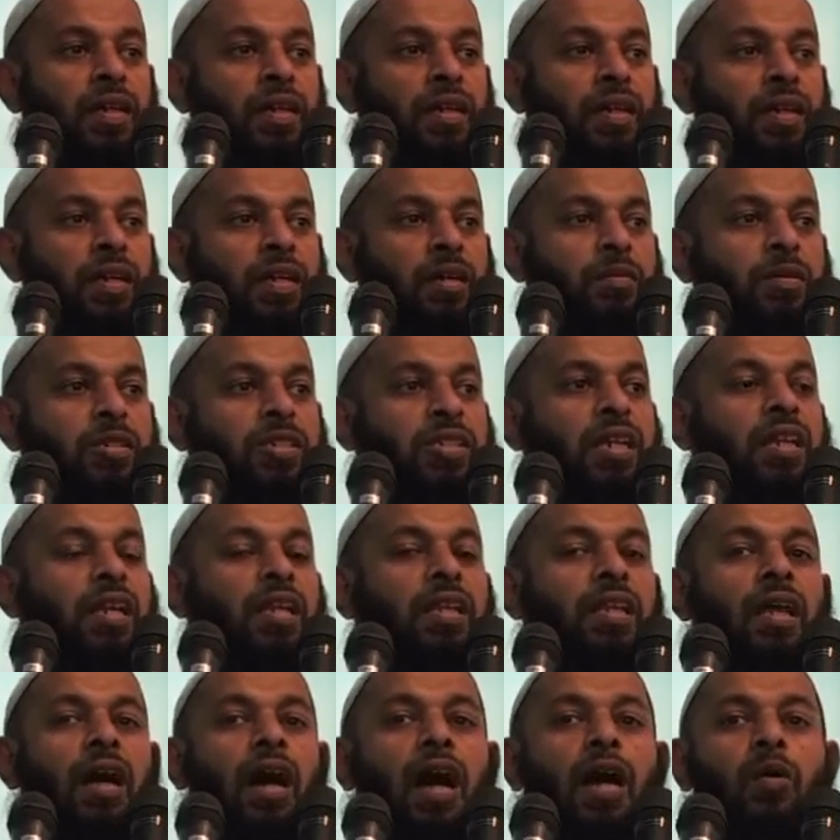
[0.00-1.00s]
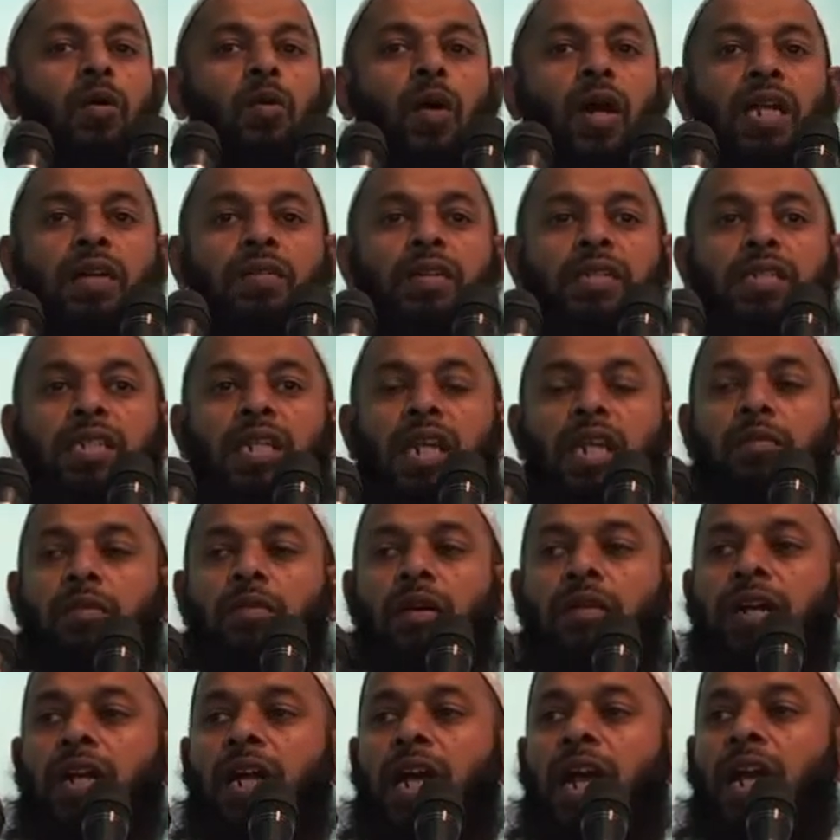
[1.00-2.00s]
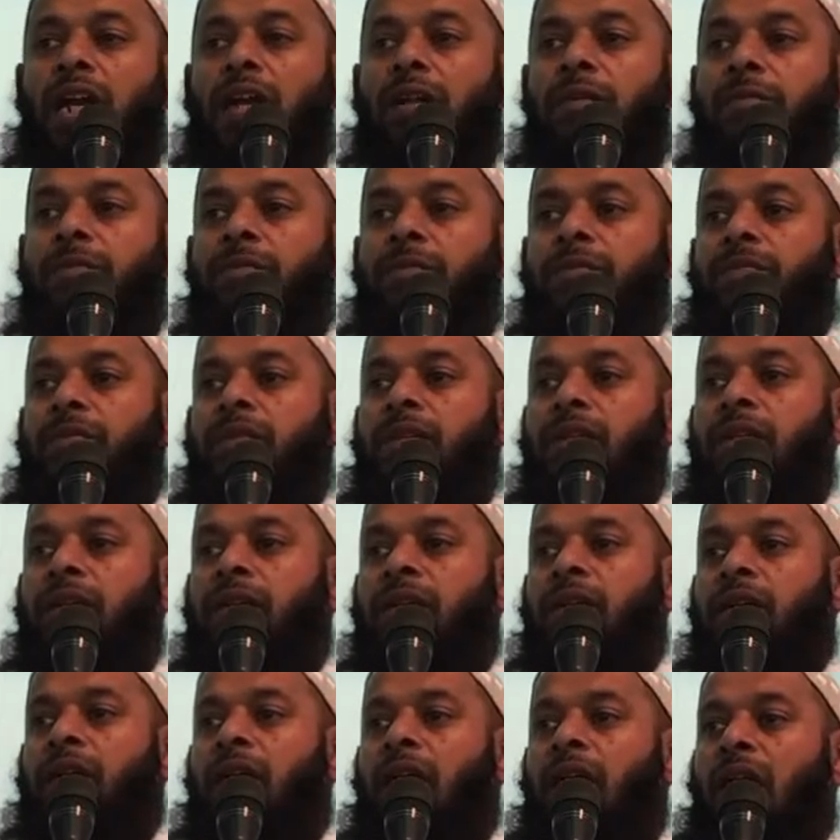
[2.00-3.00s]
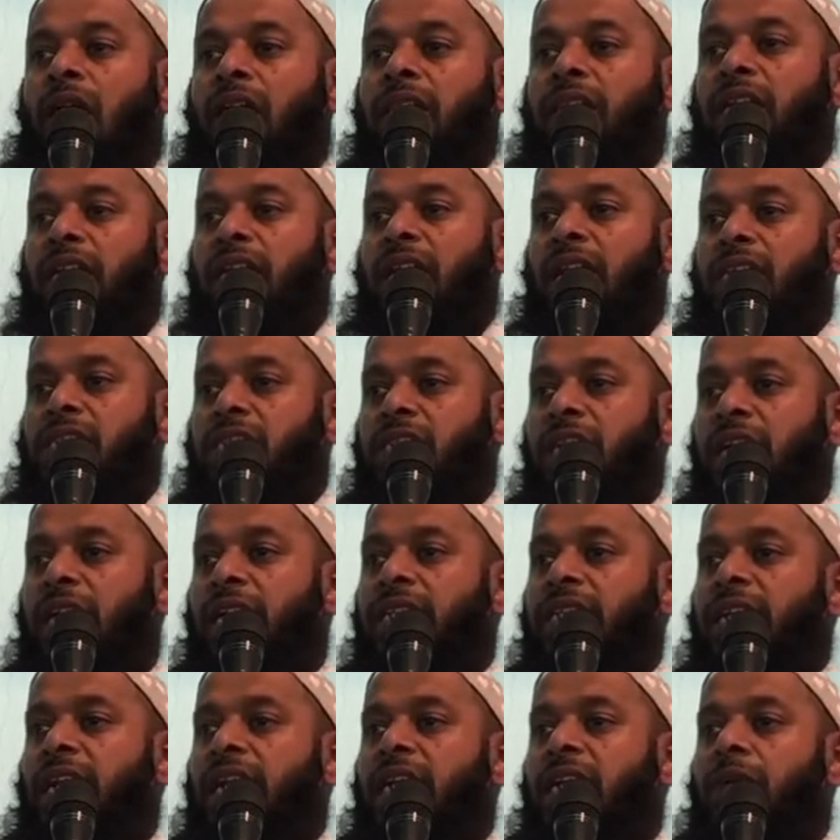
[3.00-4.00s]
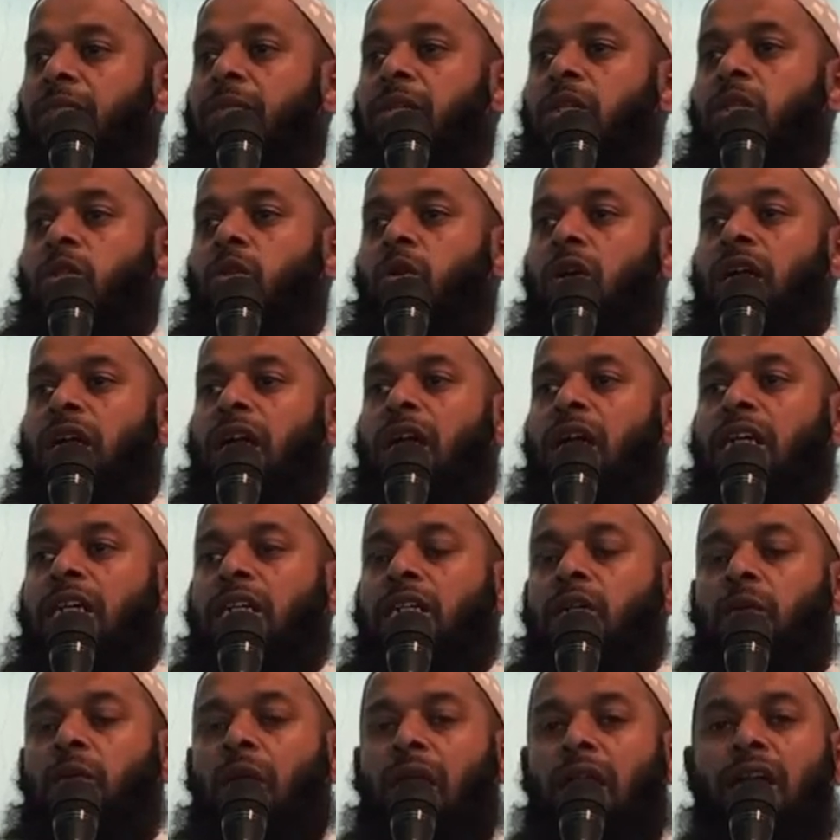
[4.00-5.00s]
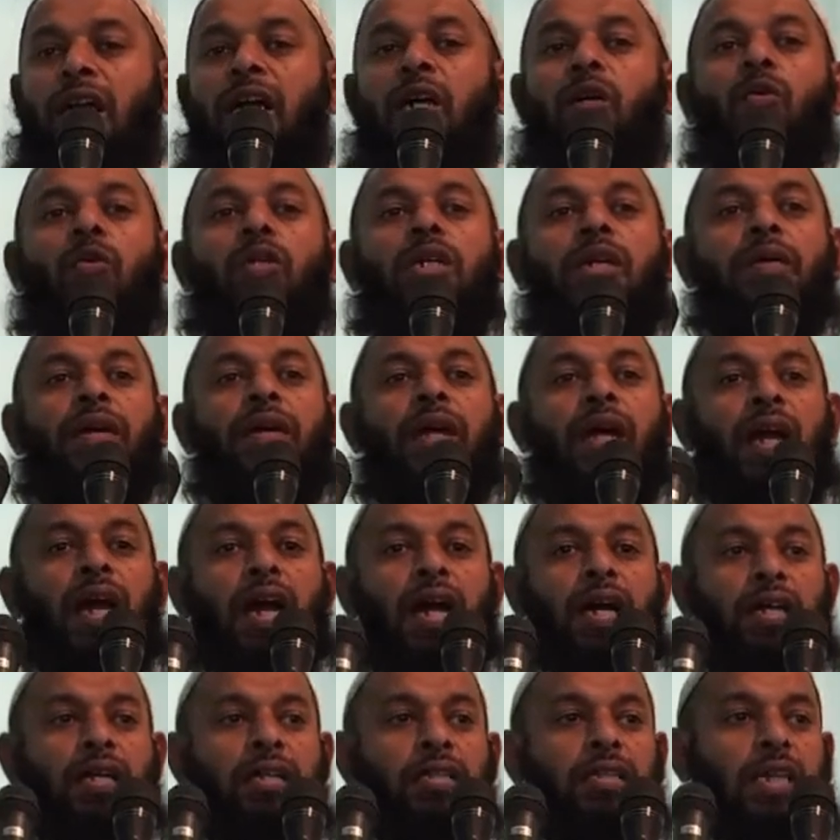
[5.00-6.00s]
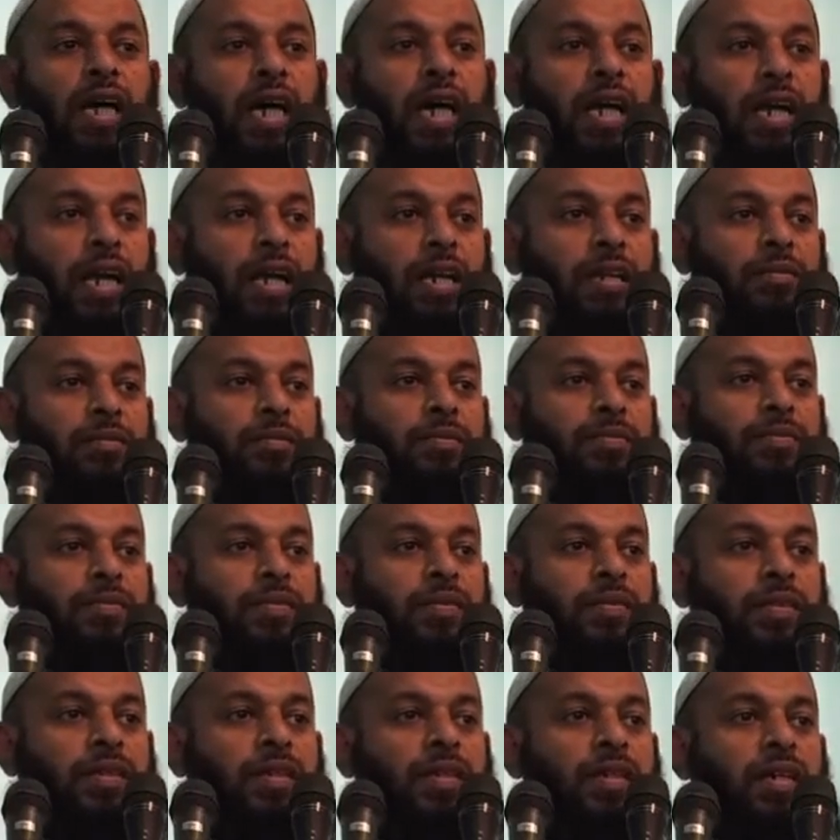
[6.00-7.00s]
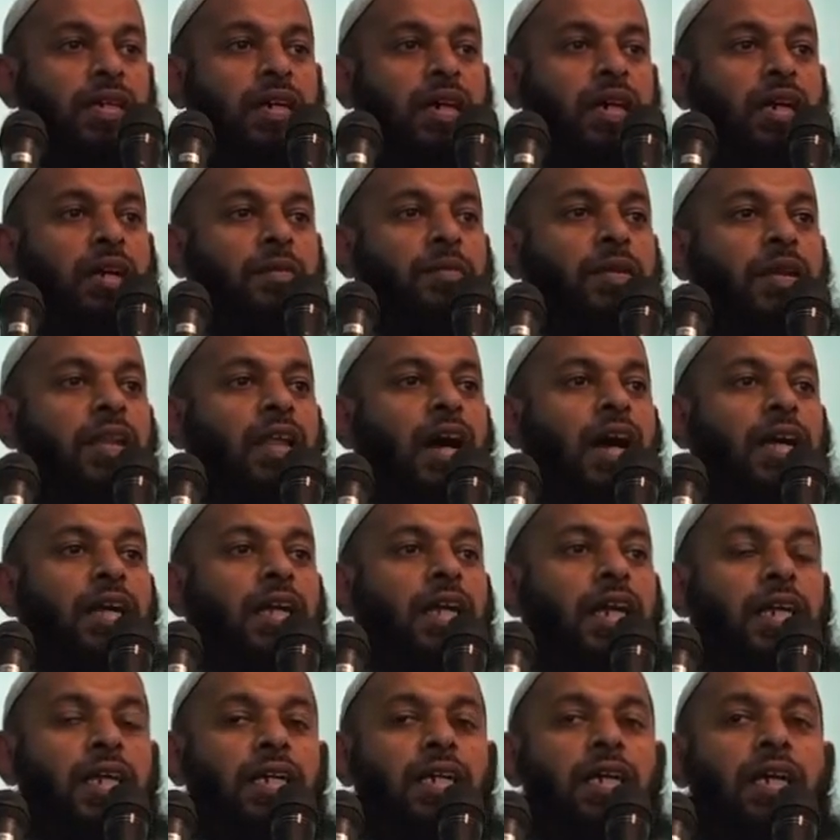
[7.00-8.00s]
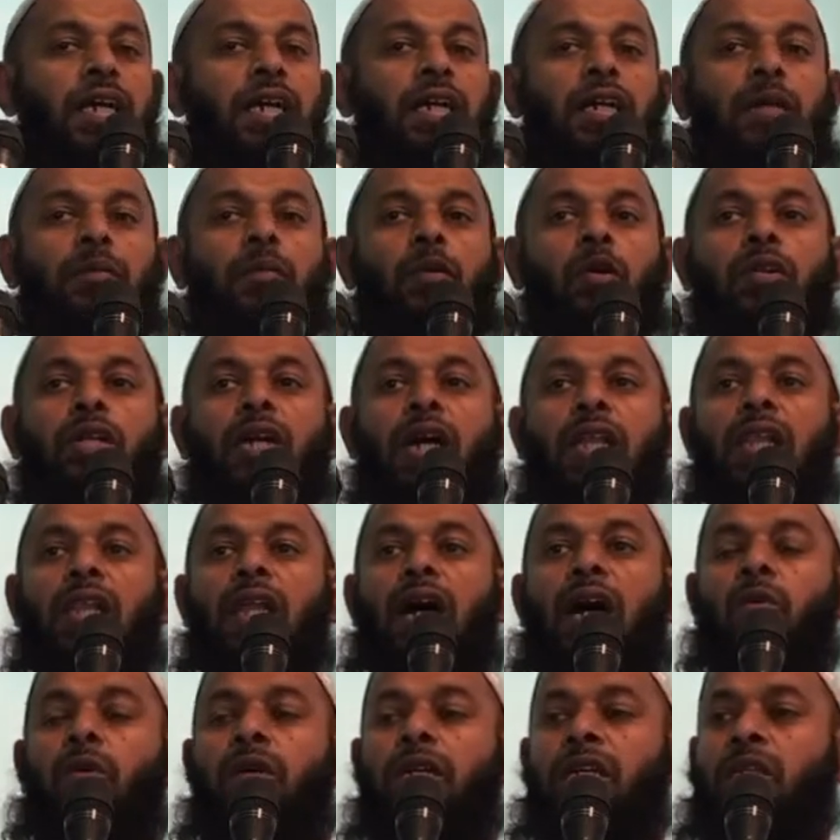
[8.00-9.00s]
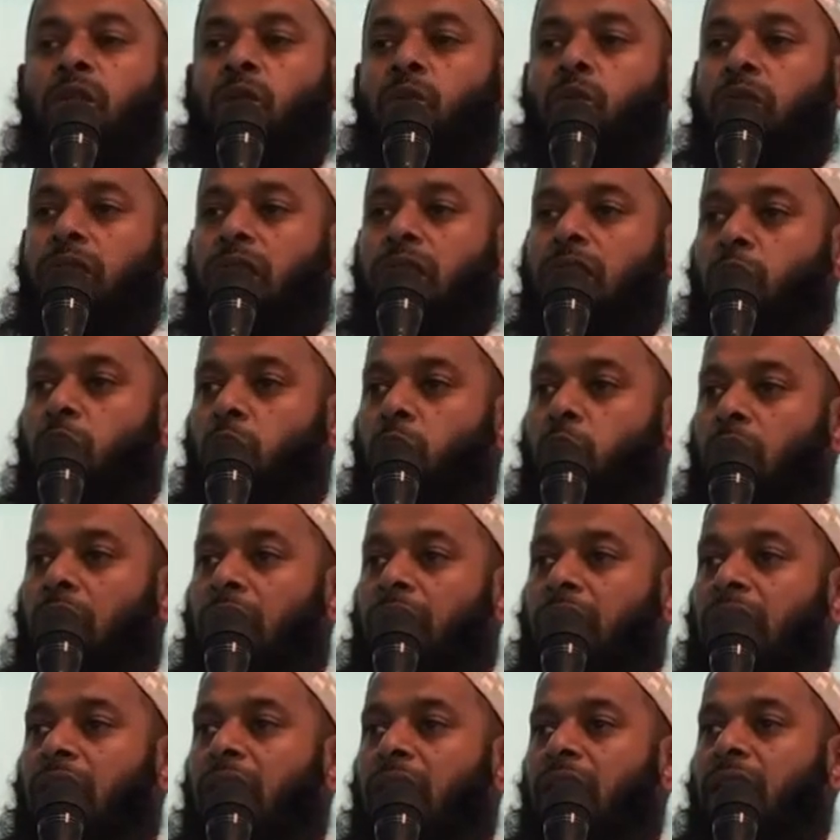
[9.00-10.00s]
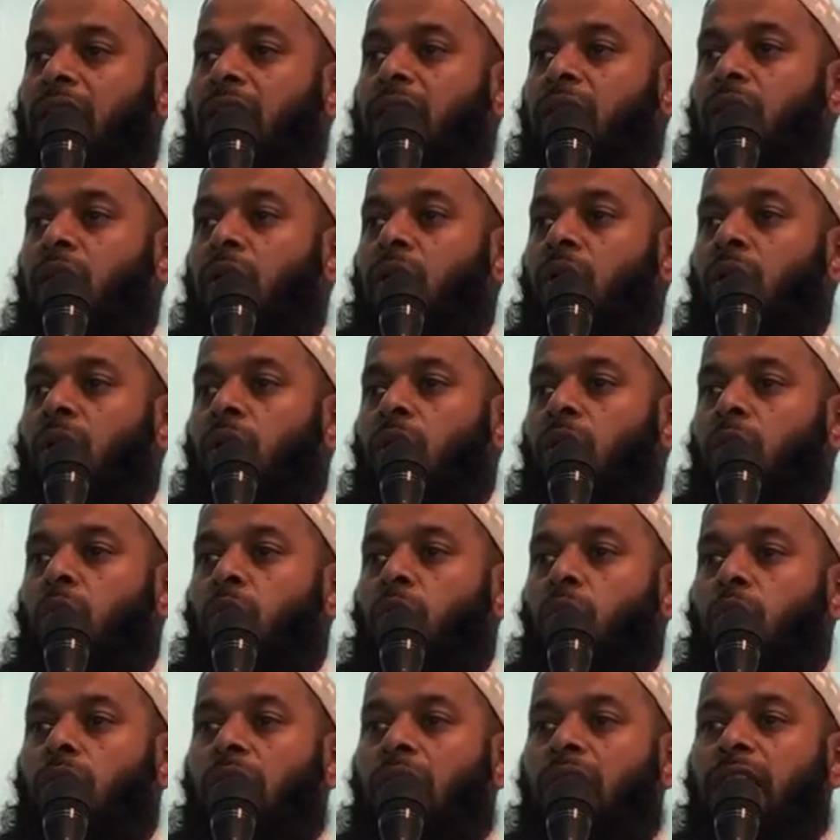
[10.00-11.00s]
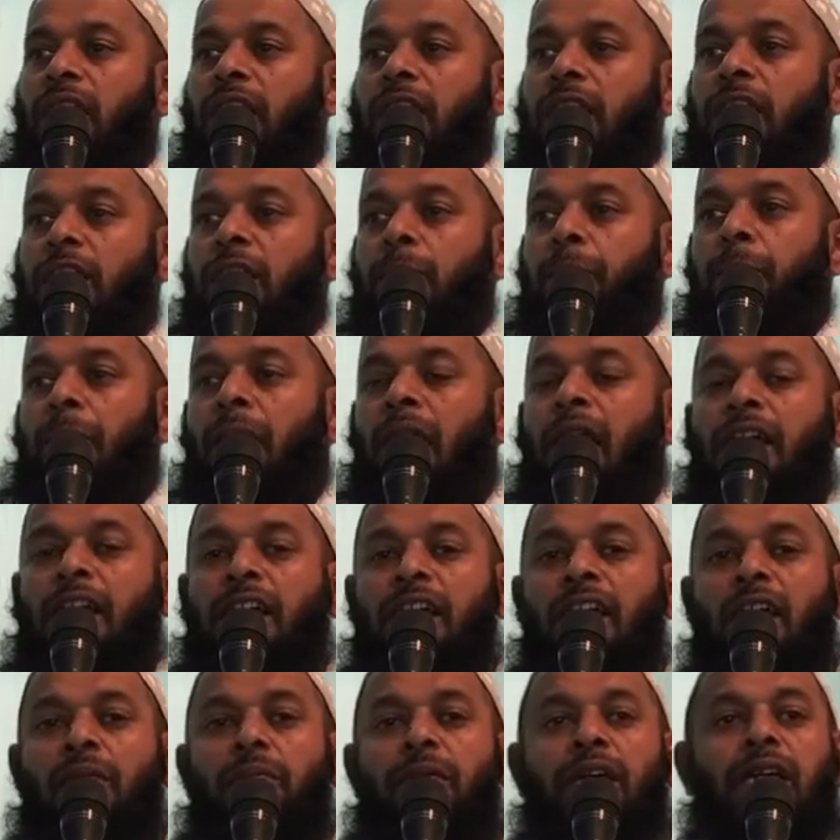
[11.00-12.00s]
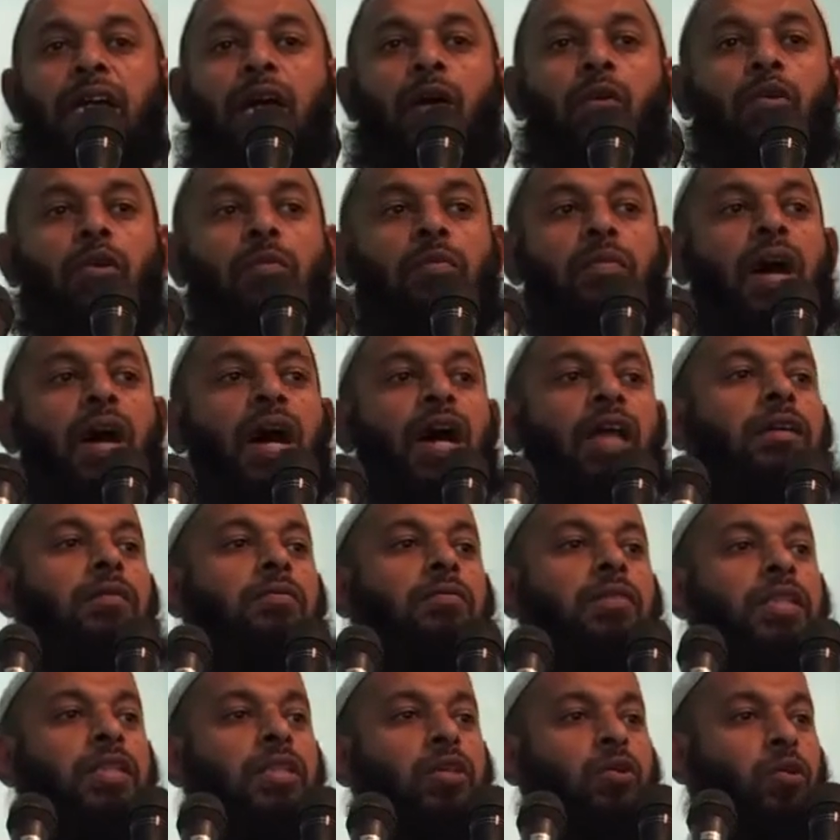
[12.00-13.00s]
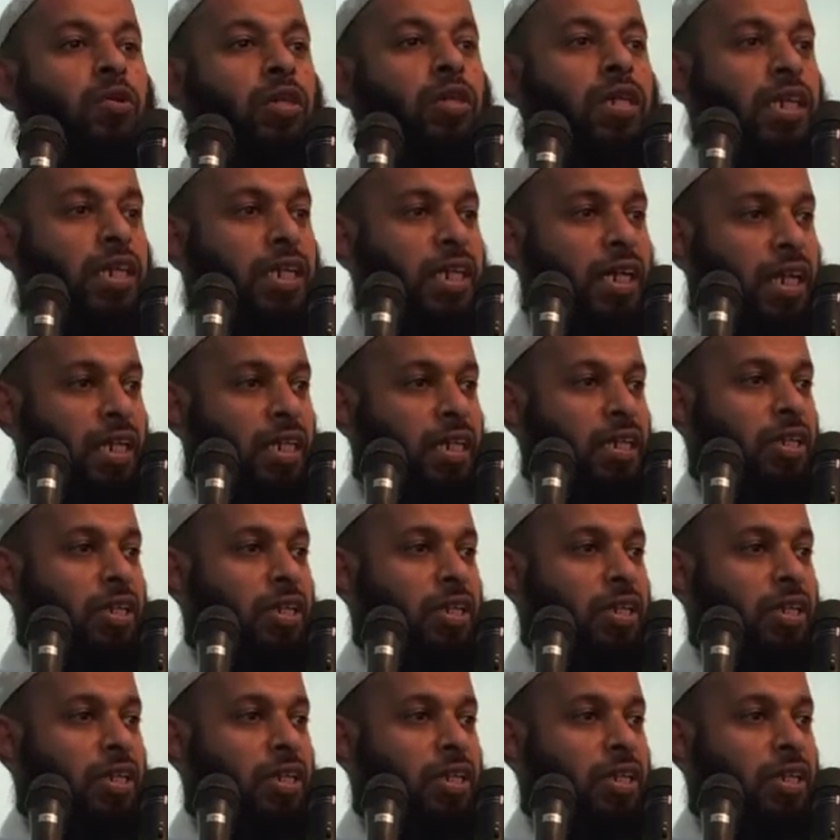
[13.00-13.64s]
நபிசல்லாஹு அலைவசல்லம் அவர்கள் அந்த நற்செய்தியை நபித்தோழர்களுக்கு வழங்கக்கூடியவர்களாக இருந்தார்கள் ரமதான் நெருங்குகின்ற போது அல்லாஹுடைய தூதர் சொல்வார்கள் உங்களுக்கு பாக்கியமிக்க ஒரு மாதம் வந்து கொண்டிருக்கிறது என்று